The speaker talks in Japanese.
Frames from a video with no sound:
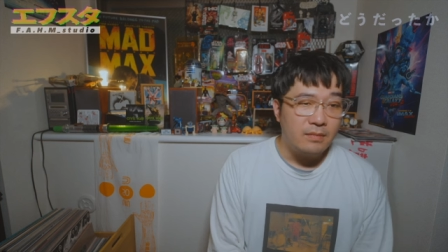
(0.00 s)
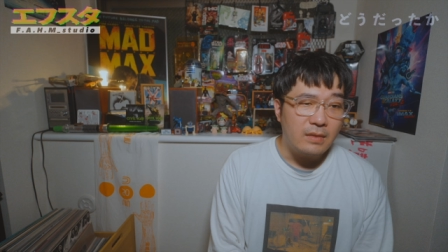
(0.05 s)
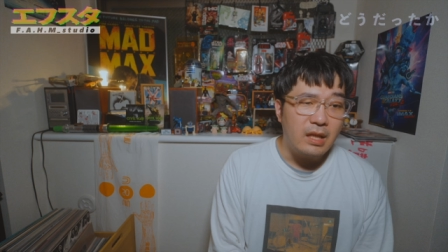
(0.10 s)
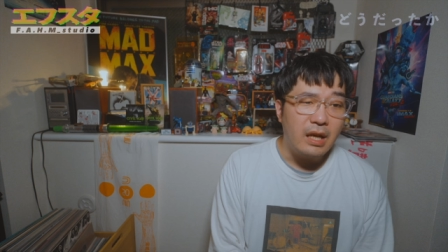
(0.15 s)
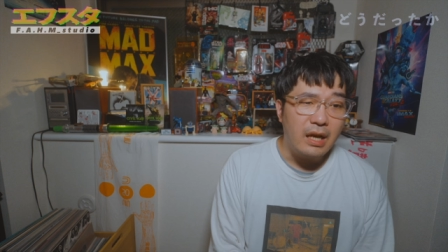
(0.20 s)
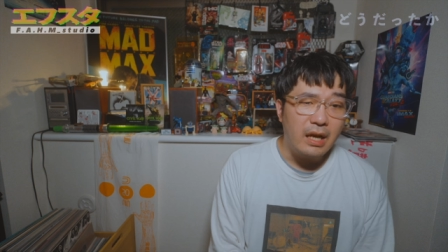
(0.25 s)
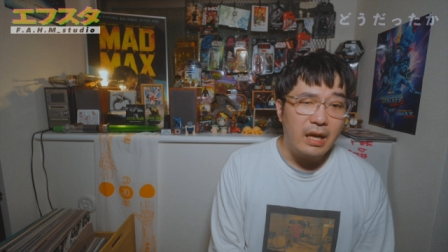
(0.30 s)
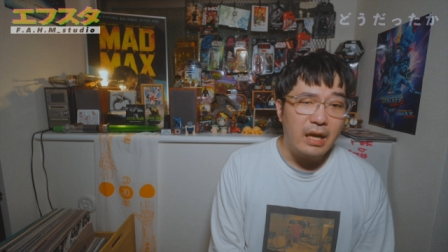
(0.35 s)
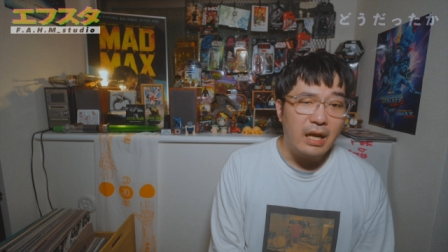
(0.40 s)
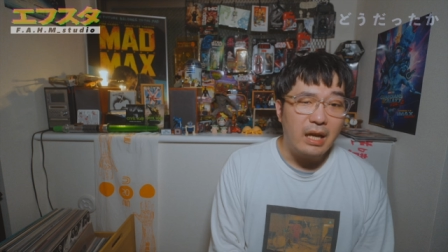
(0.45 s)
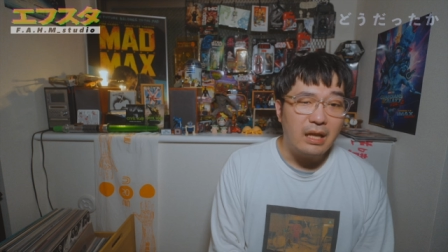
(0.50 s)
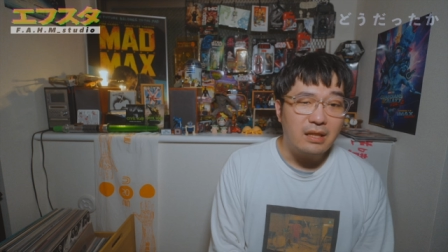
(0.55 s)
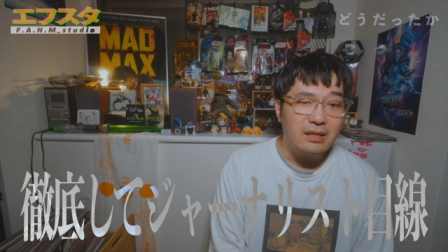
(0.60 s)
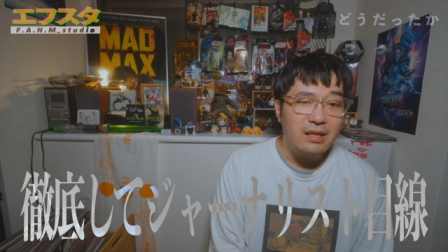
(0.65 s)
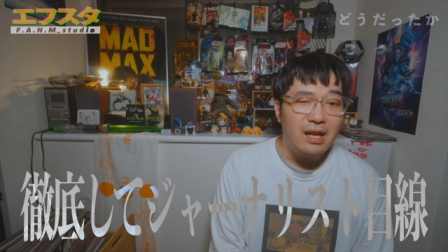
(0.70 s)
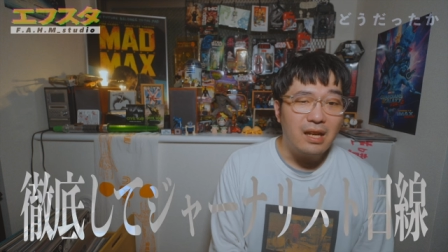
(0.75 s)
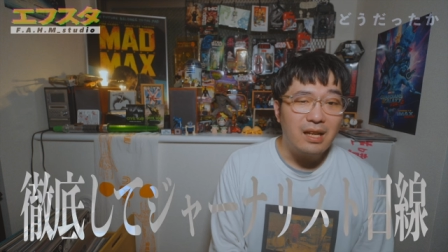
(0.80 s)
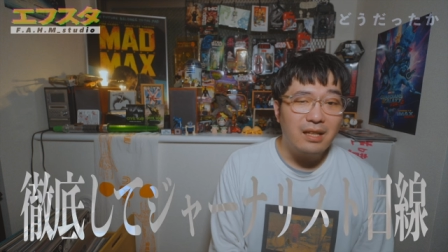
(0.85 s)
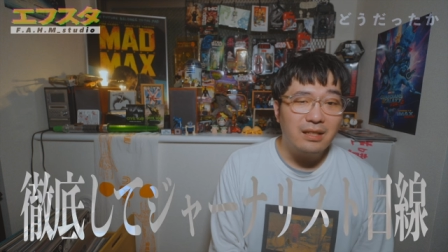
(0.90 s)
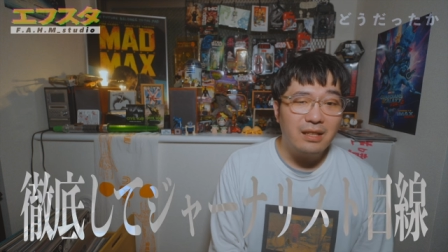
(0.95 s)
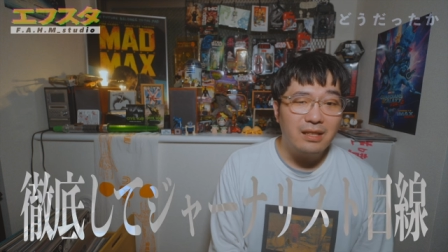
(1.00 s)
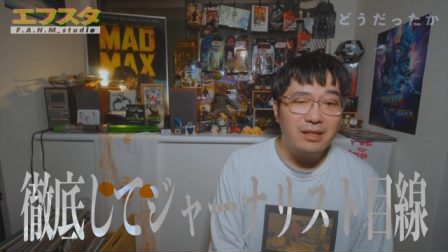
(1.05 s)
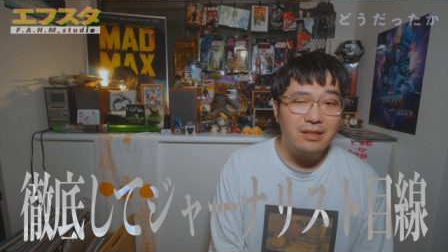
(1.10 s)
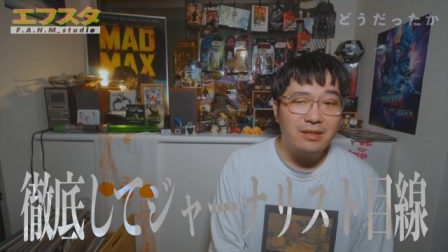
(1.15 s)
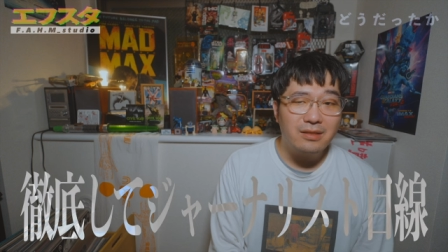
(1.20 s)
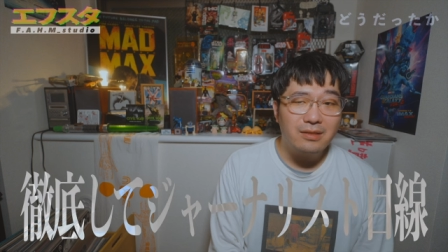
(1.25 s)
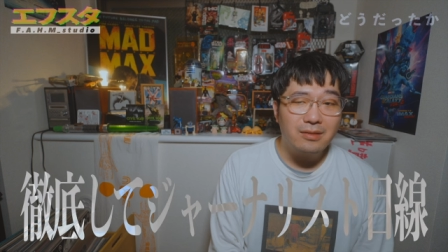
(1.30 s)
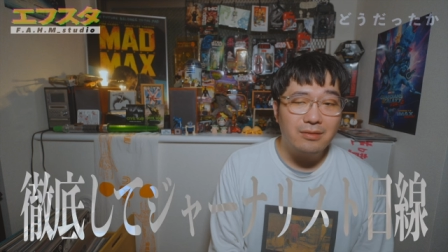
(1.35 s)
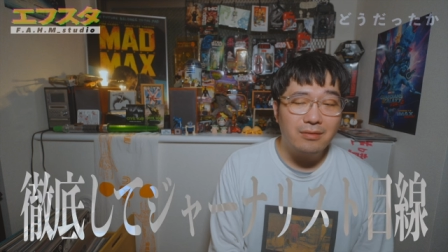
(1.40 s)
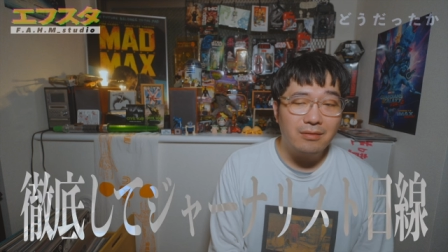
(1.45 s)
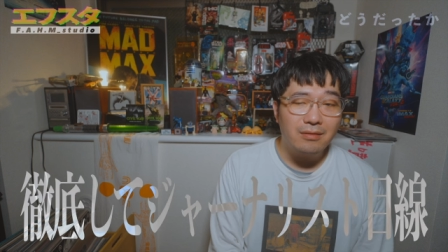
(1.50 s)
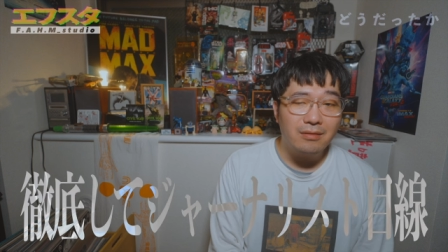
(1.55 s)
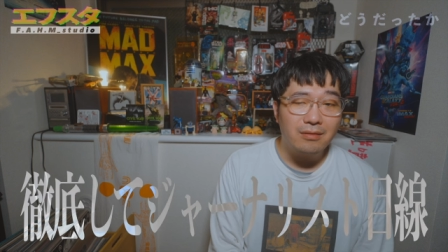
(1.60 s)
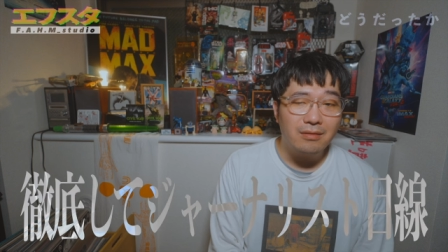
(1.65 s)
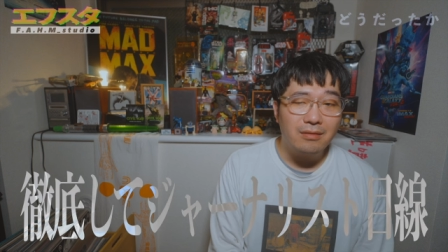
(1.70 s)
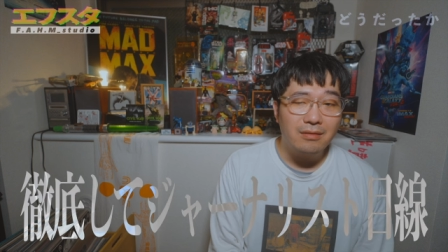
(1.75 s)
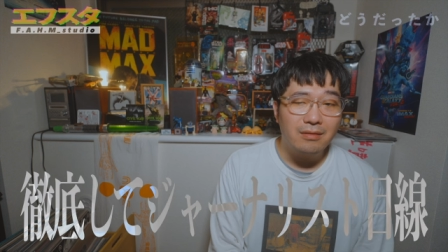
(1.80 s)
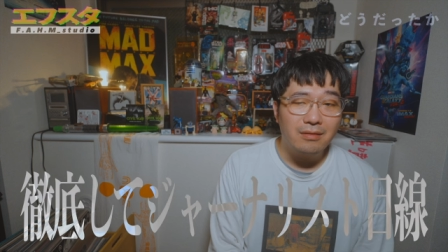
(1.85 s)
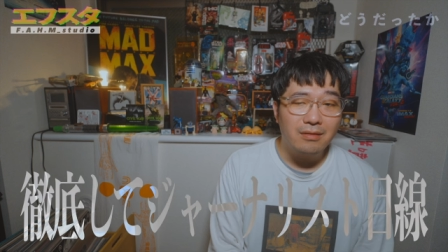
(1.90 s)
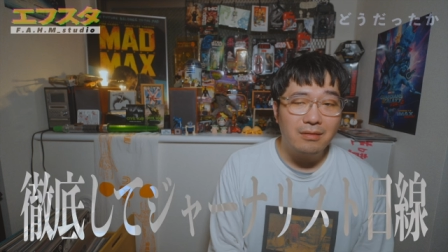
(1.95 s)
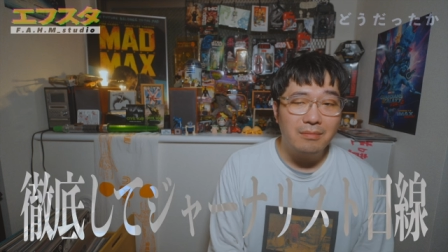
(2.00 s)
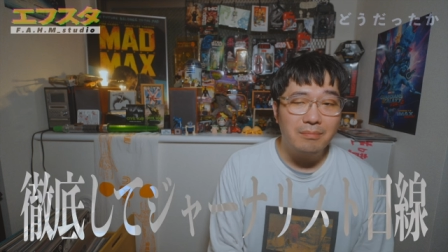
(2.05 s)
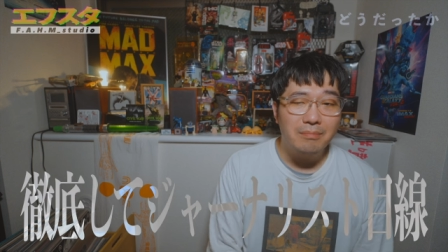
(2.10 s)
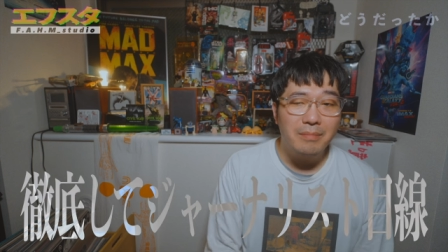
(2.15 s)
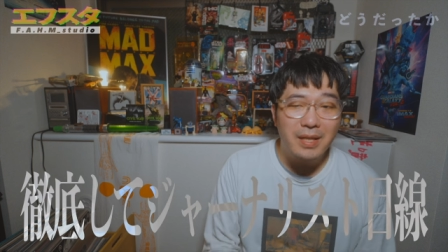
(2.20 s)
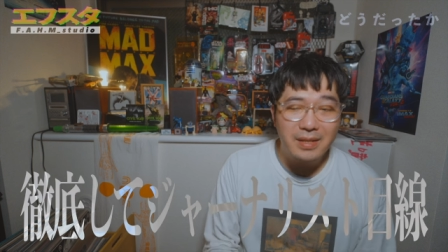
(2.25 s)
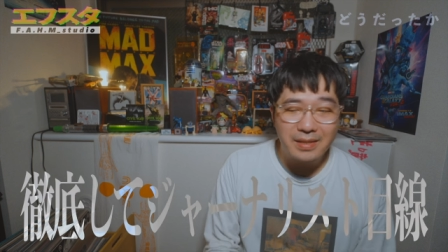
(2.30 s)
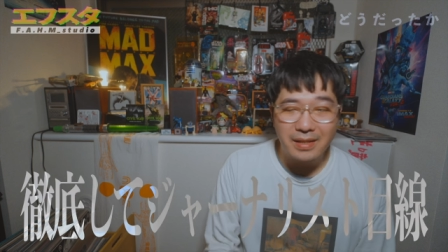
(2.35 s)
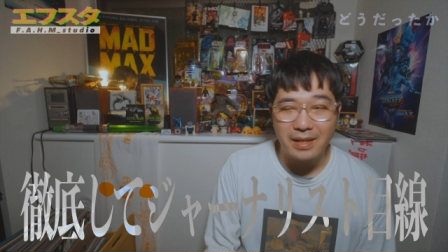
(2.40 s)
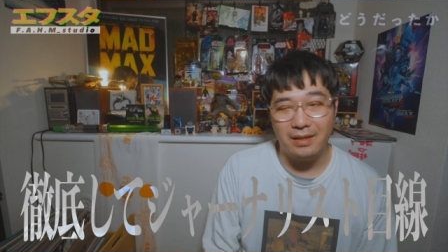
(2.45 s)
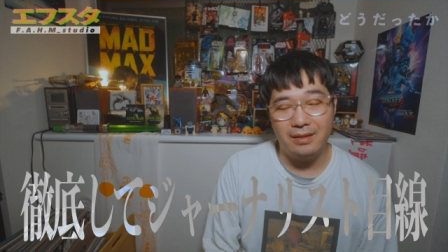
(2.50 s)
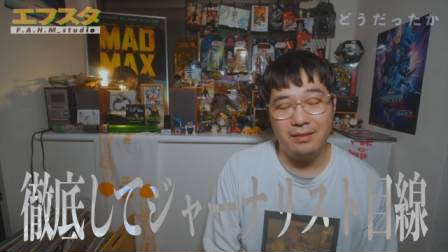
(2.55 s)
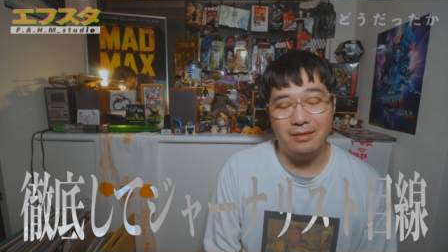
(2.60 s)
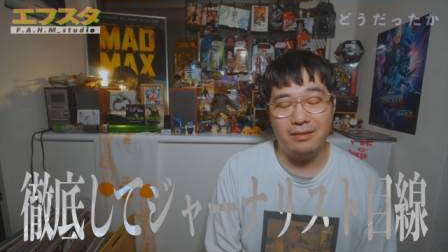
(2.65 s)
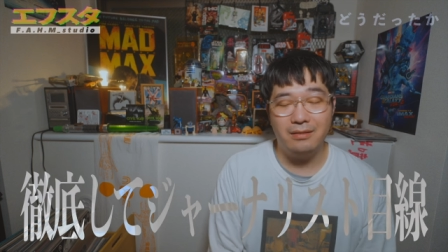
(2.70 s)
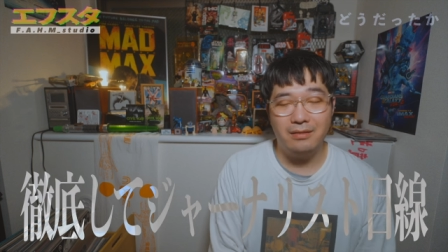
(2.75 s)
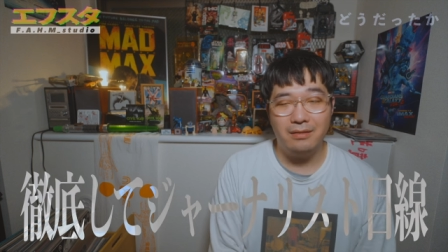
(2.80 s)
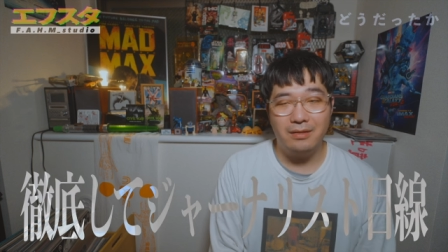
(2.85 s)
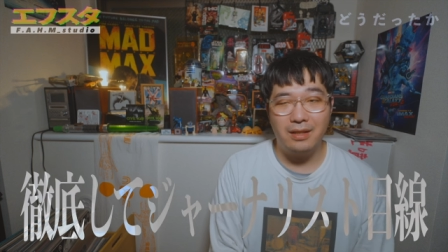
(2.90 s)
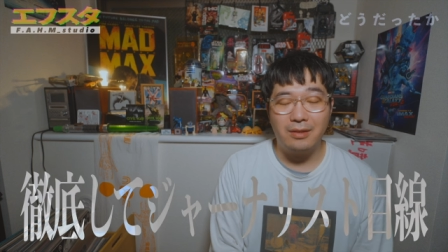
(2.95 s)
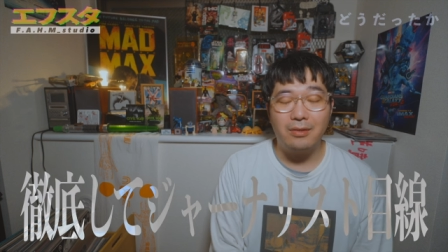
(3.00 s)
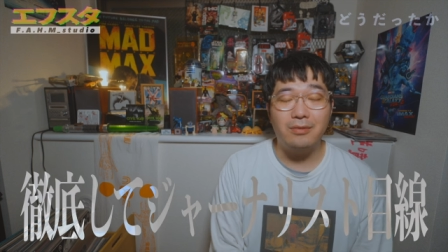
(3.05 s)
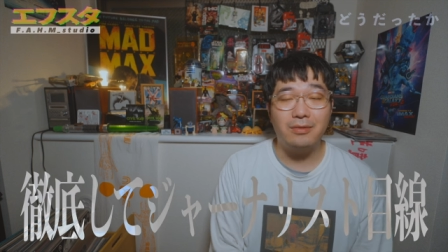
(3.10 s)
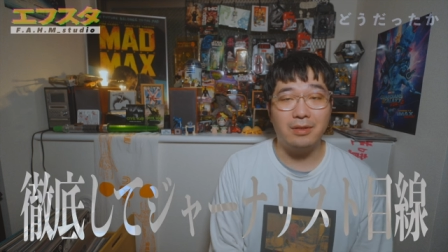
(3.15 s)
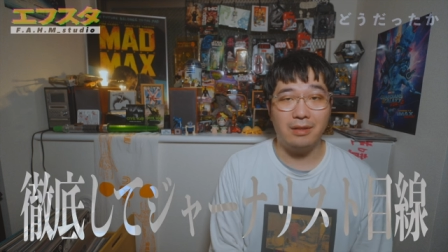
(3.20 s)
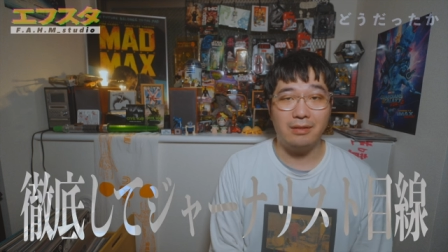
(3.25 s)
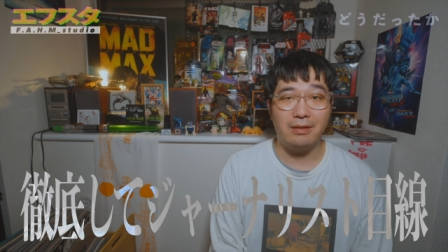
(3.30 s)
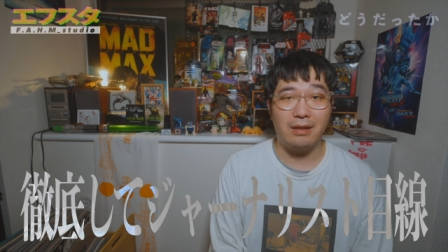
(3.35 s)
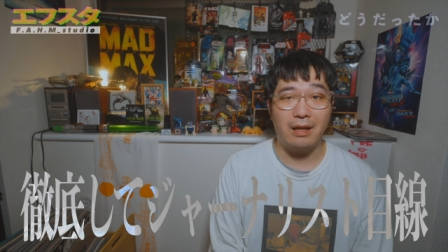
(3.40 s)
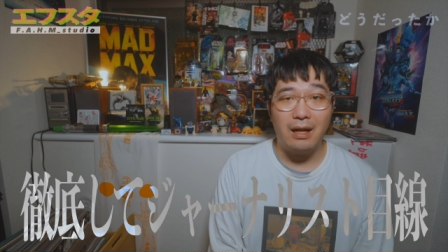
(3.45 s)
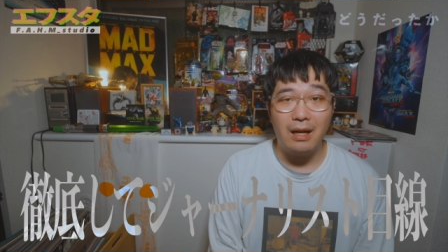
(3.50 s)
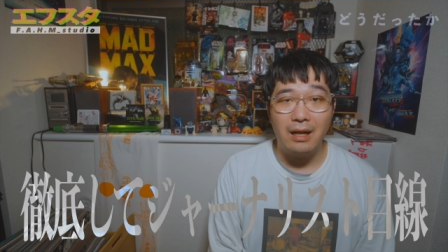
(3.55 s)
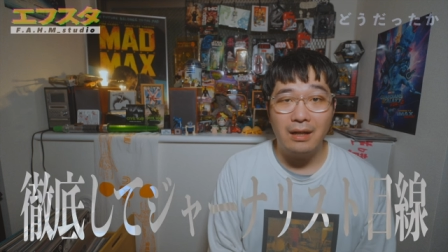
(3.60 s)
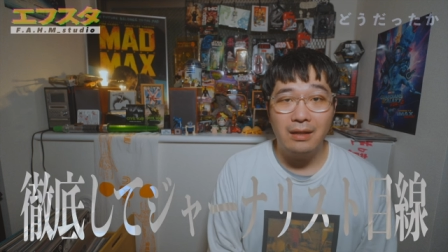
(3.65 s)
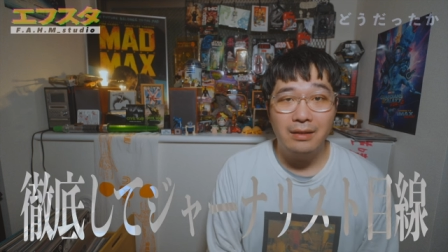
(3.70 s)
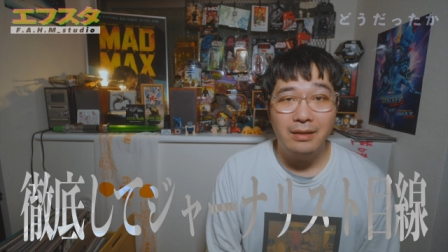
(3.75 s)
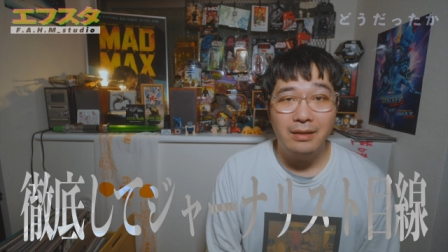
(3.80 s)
えー、ジャーナリスト目線で撮ってるから